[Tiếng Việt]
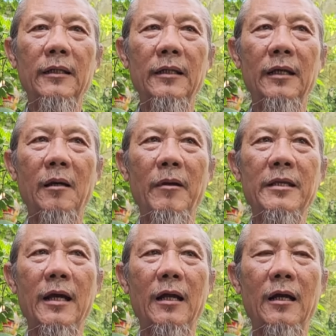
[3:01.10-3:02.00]
Thì bây
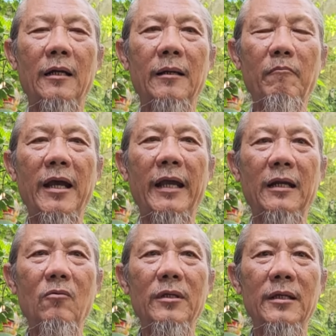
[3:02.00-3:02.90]
giờ năm nay
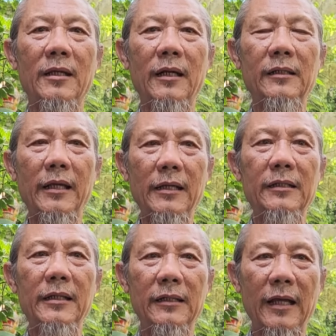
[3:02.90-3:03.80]
đó quý vị đó thấy cái
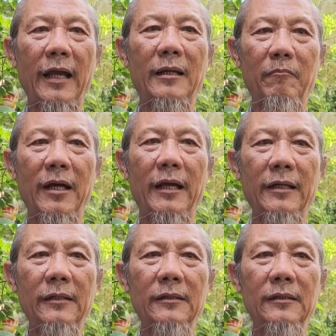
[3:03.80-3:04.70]
thiên tai năm nay đó,